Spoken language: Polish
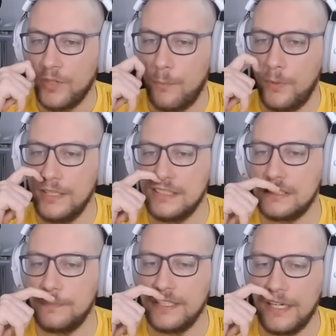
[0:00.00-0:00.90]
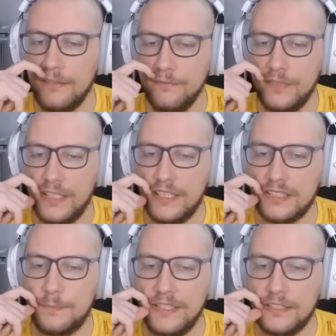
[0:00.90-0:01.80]
oponent zbije i
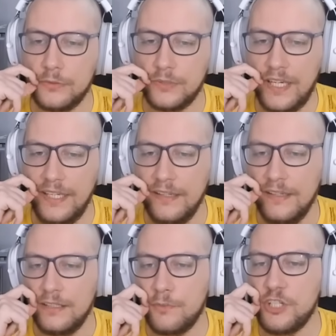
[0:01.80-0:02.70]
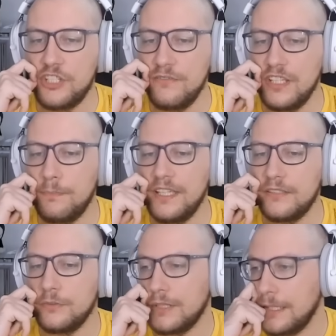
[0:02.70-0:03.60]
ja zbiję tutaj, to przeciwnik
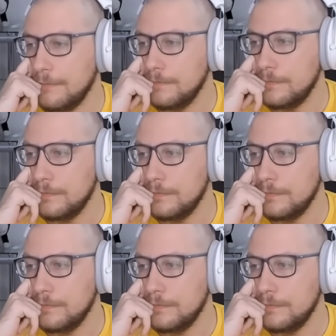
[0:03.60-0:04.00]
bije tutaj.